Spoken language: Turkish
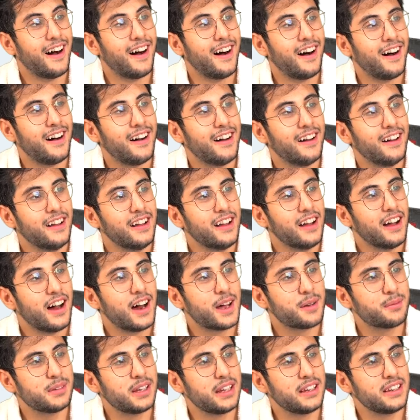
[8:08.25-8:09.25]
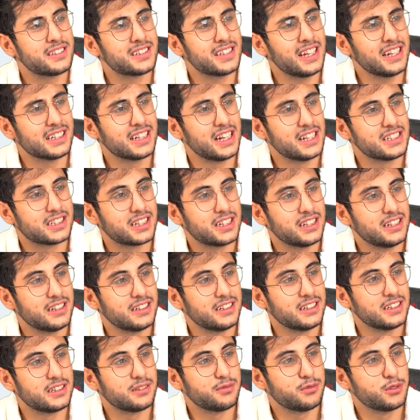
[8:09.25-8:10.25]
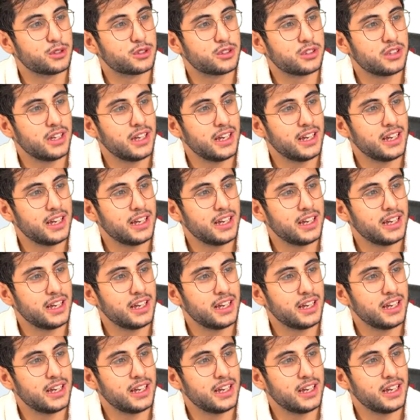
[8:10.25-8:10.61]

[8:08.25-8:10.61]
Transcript: Aha harbiden ne zaman gelecek Eren'in resim videosu?